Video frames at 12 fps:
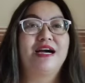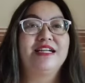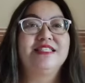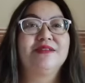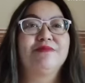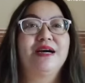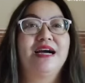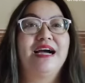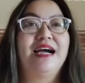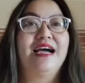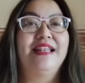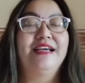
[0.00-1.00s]
sa
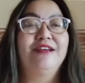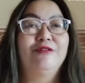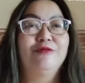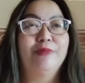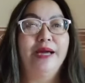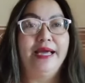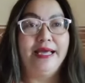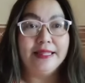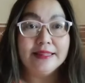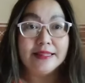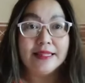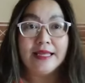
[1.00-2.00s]
mga nag-comment
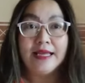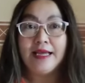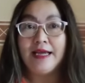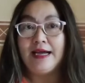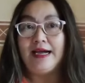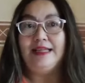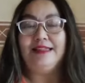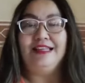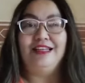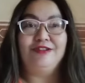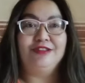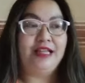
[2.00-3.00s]
at
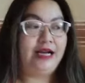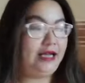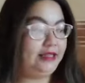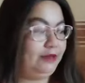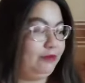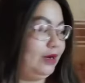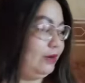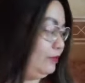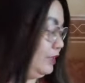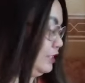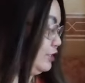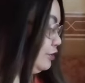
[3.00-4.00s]
nanood ng ating mga
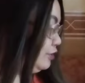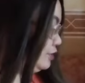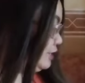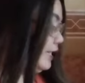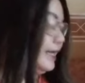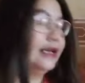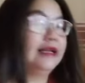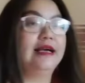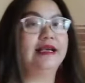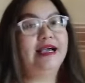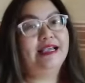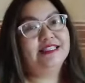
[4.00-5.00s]
videos. Ayan nga
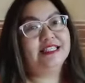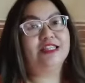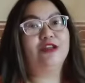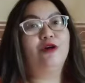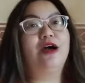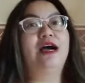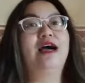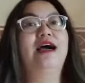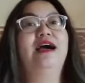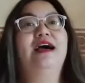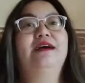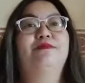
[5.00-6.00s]
guys, ito ang,
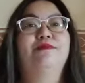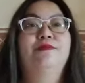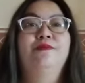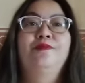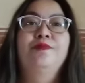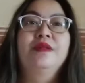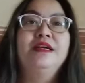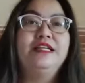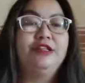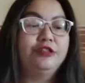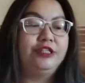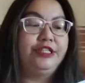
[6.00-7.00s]

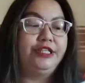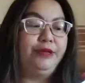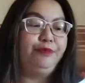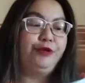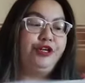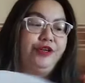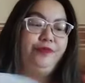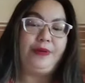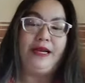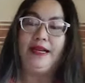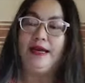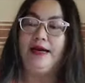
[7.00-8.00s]
ito 34 pa
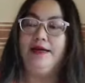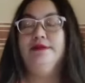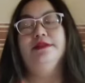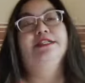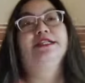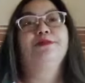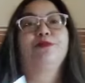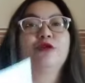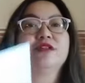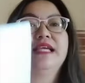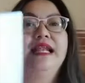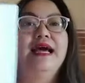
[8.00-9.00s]
lang, 34
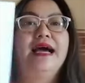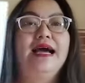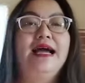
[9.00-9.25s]
sila